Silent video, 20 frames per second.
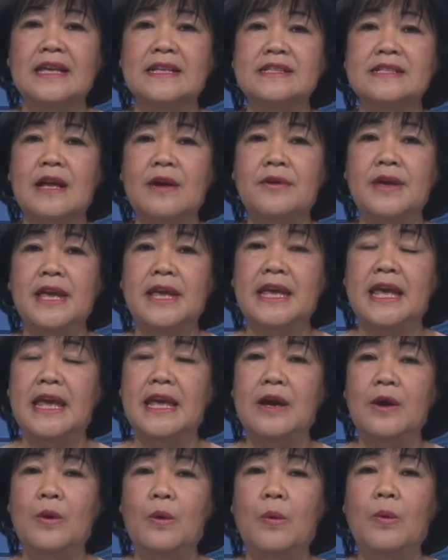sau khi
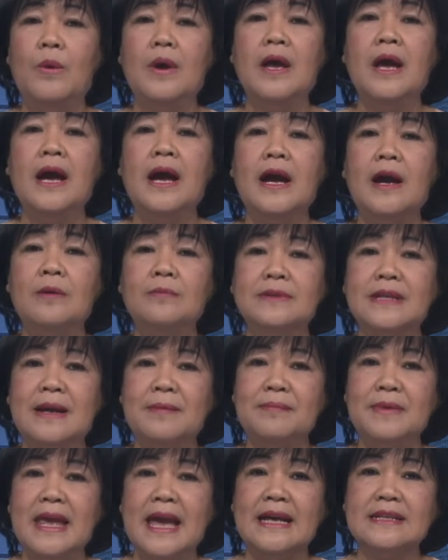nghỉ hưu không
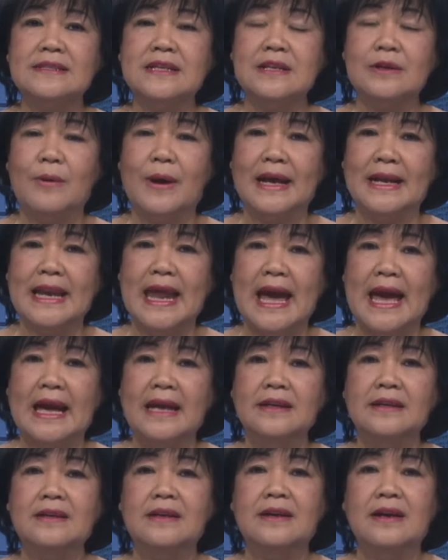tham gia sinh hoạt đảng
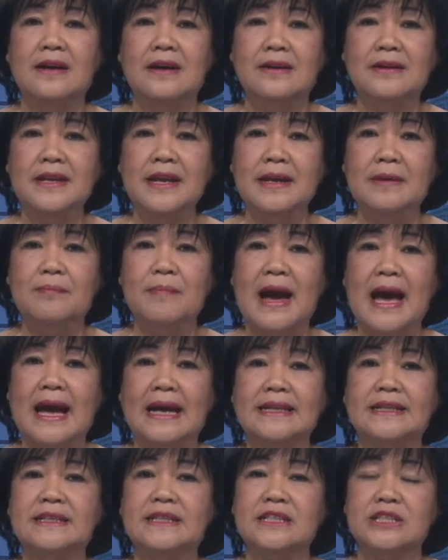ở địa bàn
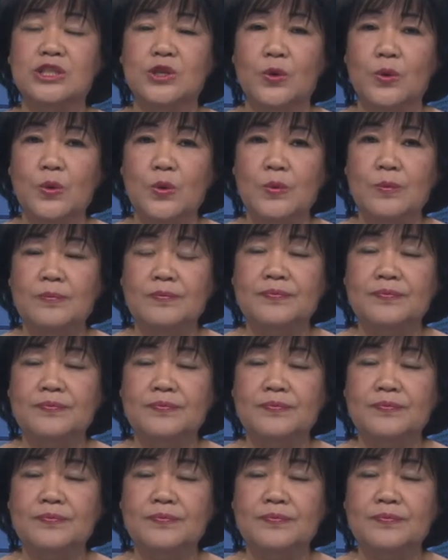cư trú.